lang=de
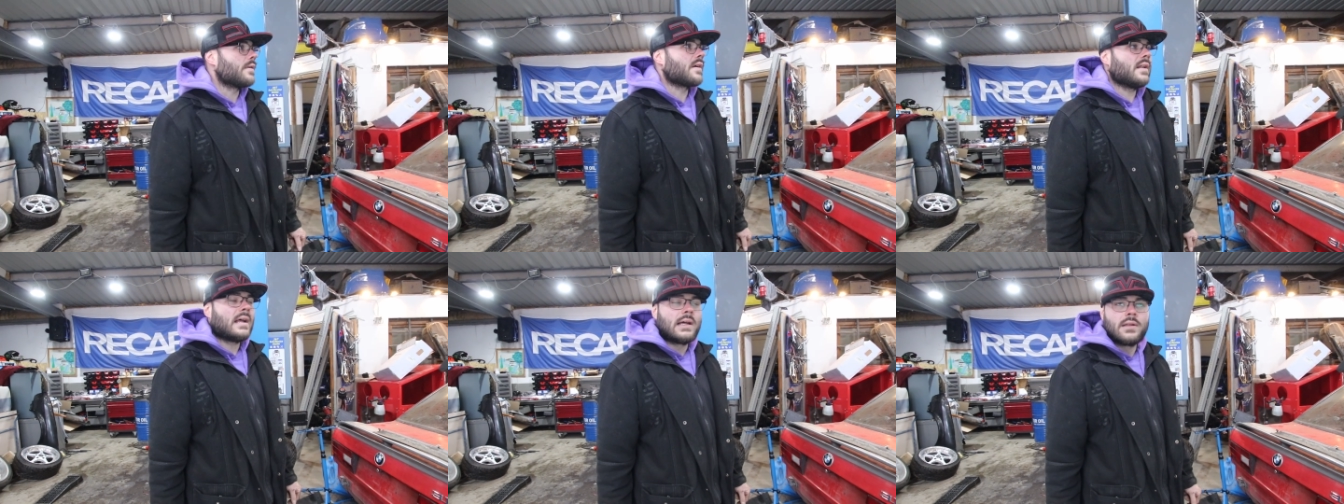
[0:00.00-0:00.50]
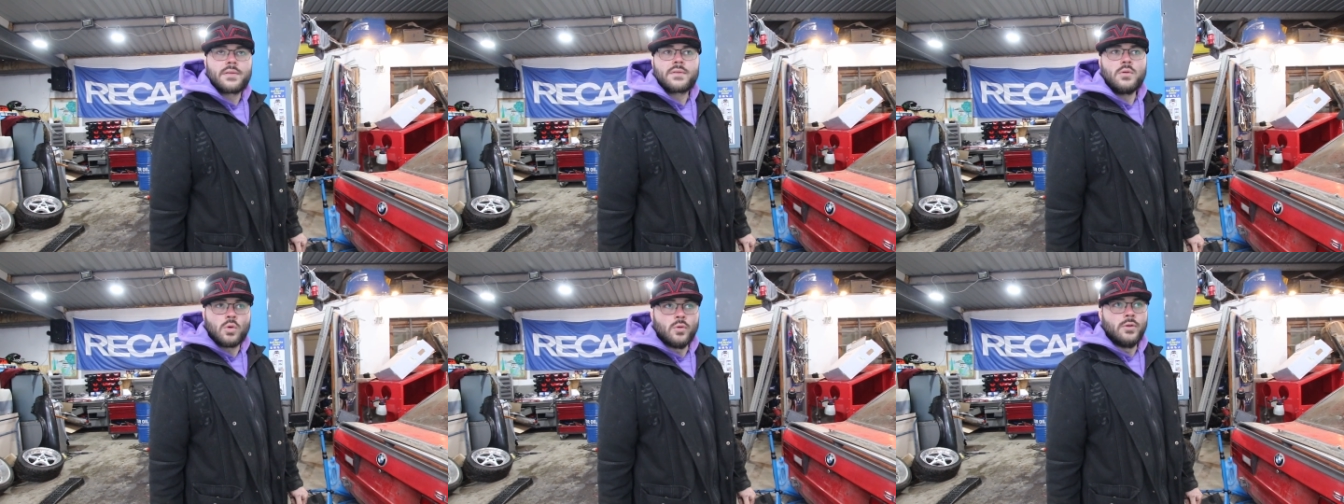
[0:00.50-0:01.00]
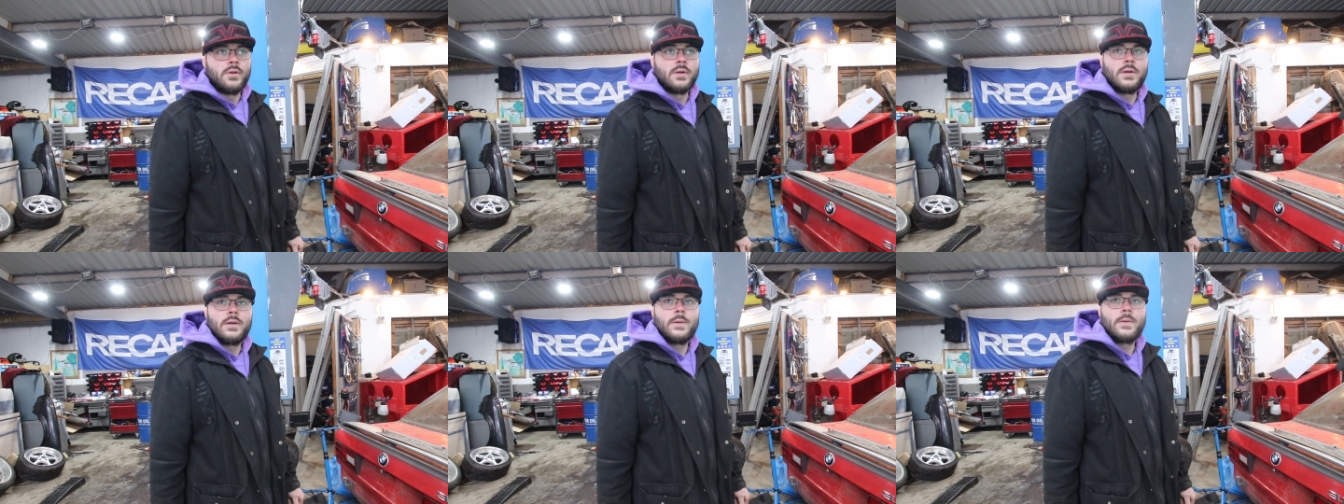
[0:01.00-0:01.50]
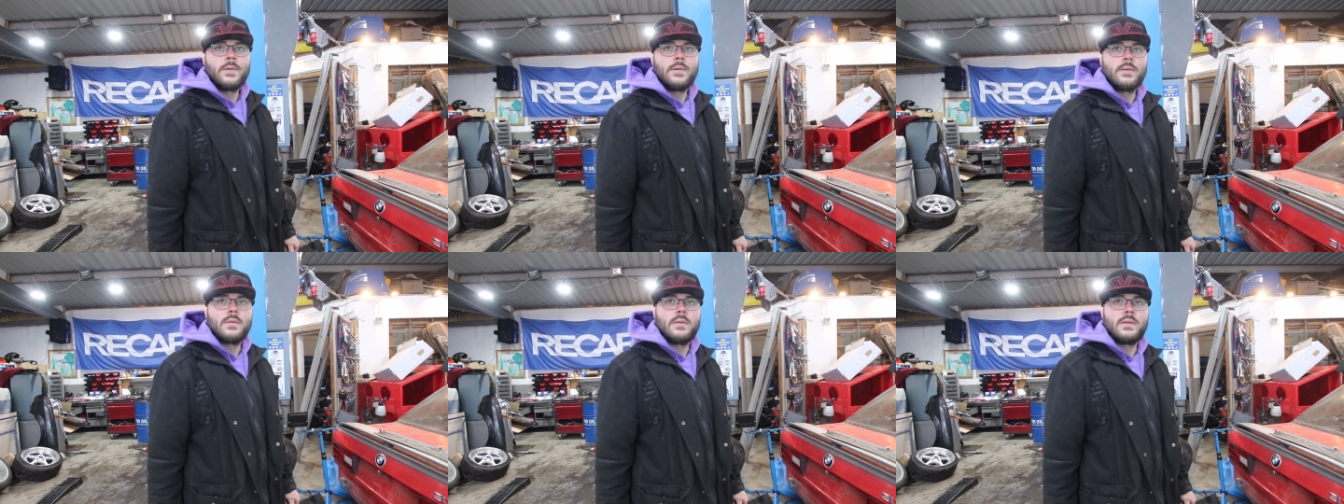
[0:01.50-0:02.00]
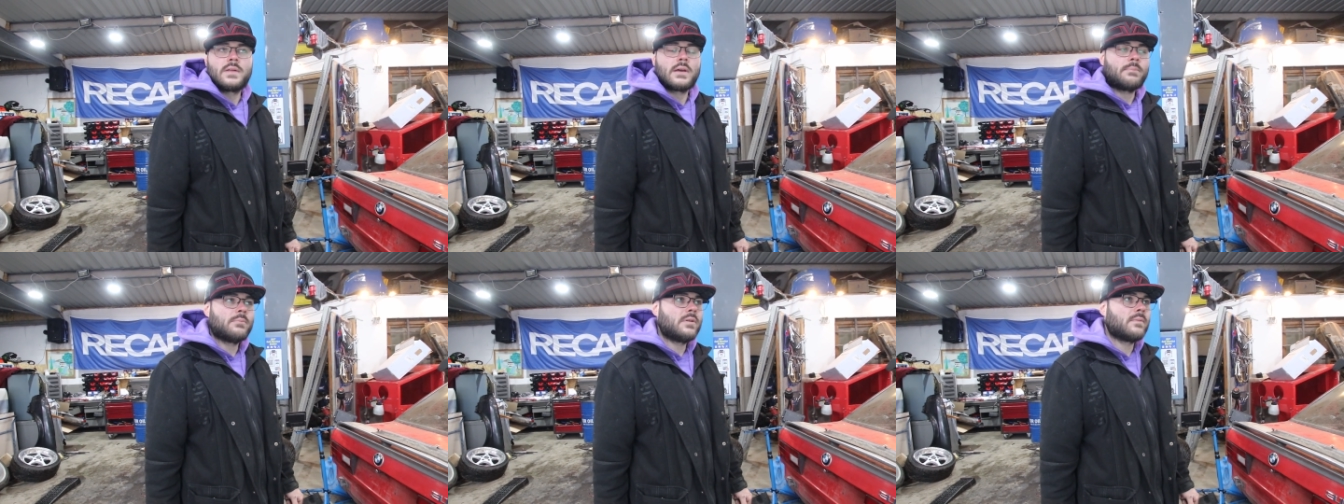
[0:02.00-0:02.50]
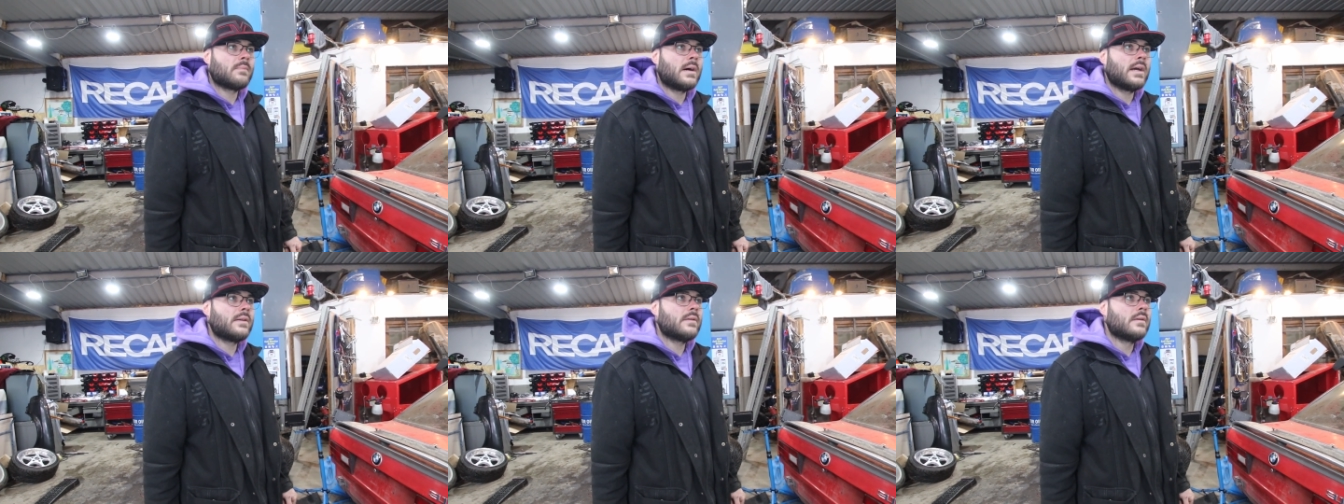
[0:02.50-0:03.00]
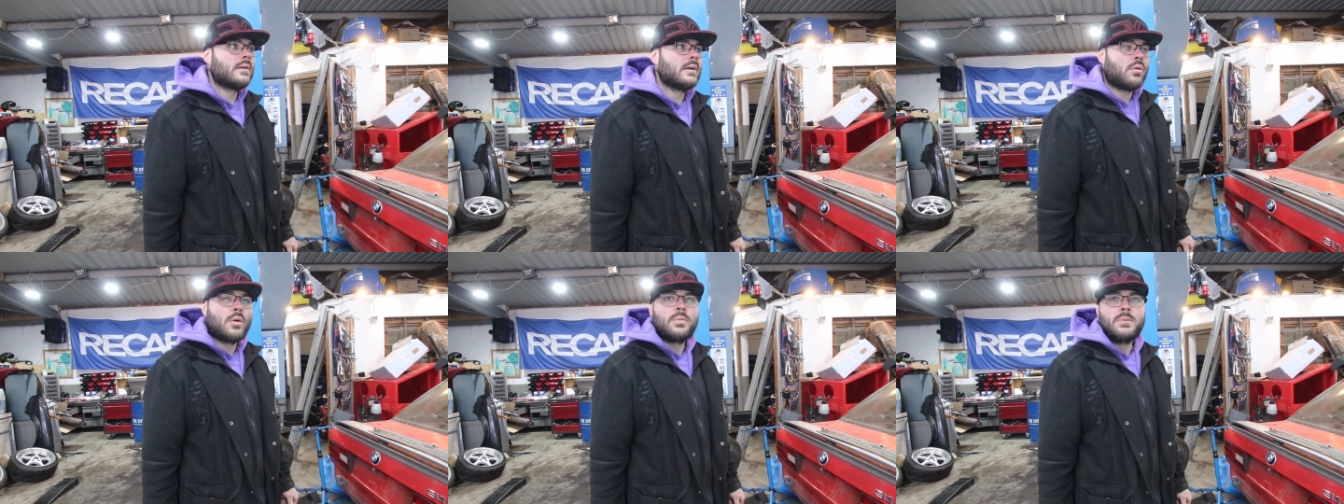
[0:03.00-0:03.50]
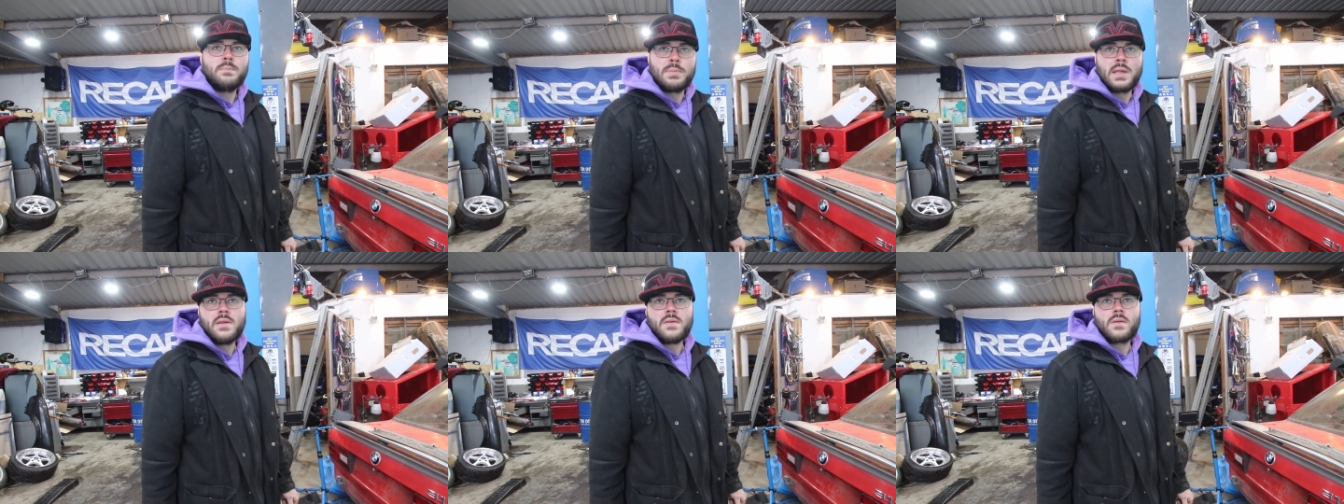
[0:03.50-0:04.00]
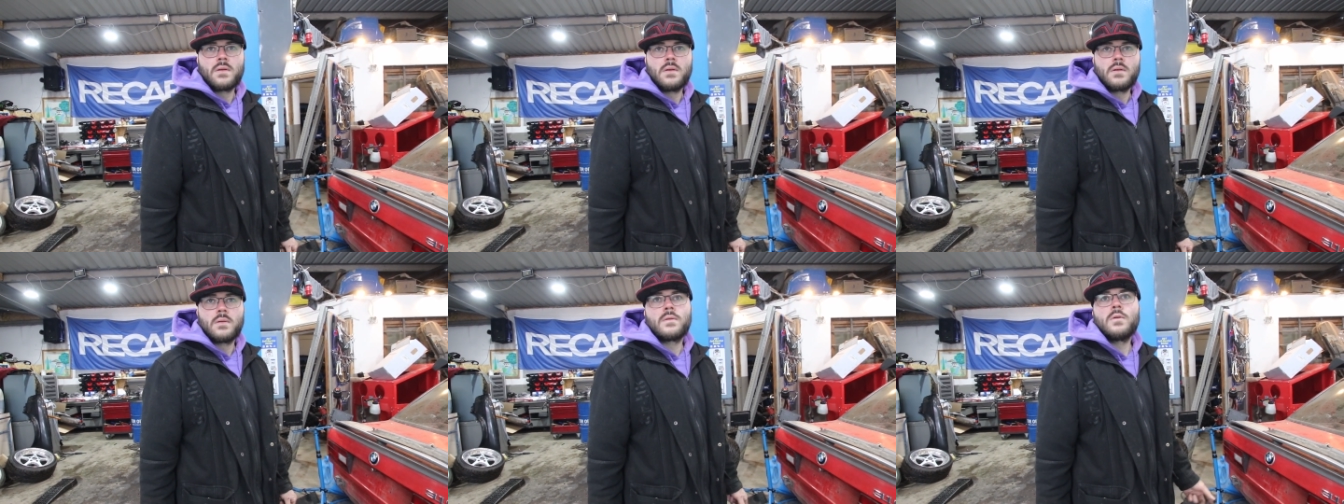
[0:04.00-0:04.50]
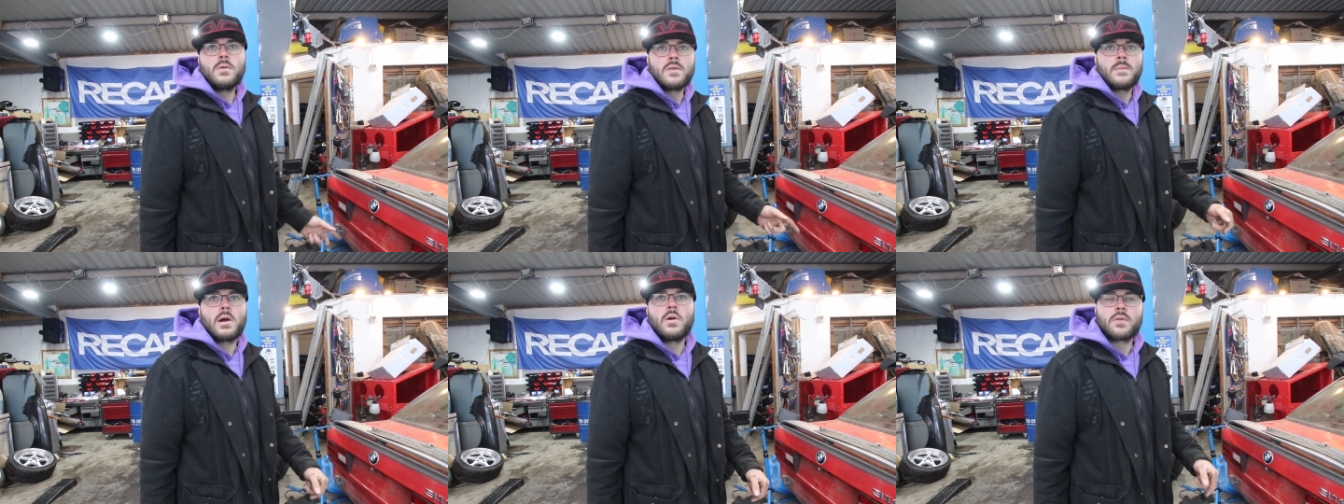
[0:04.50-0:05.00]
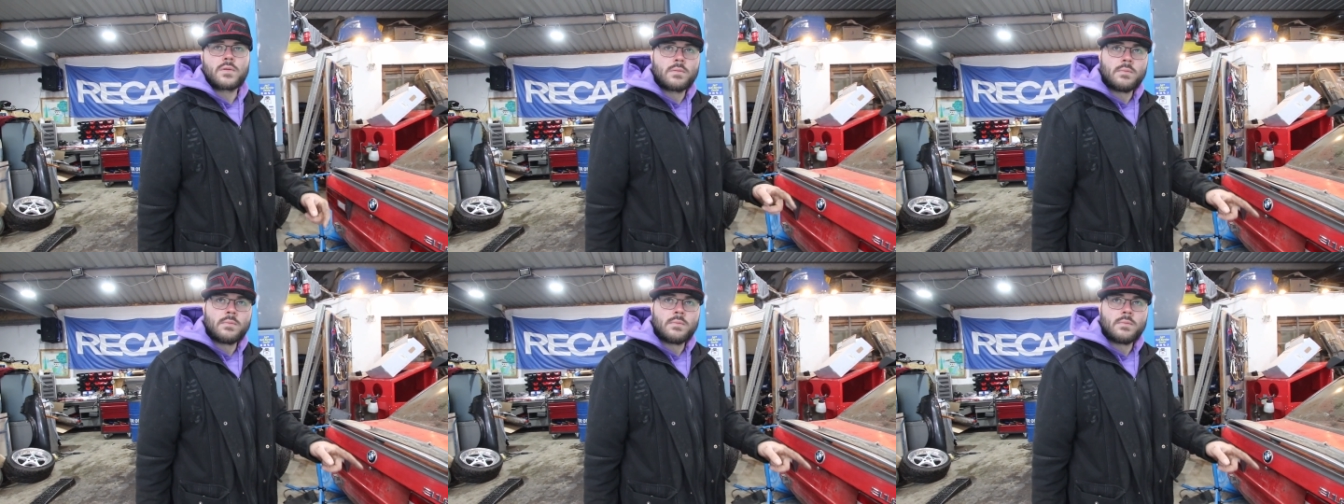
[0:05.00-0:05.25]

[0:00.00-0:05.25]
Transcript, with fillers: Das hat alles einen Grund. Ich habe mit meinen Bobbit Bs, ich hole sie mal raus.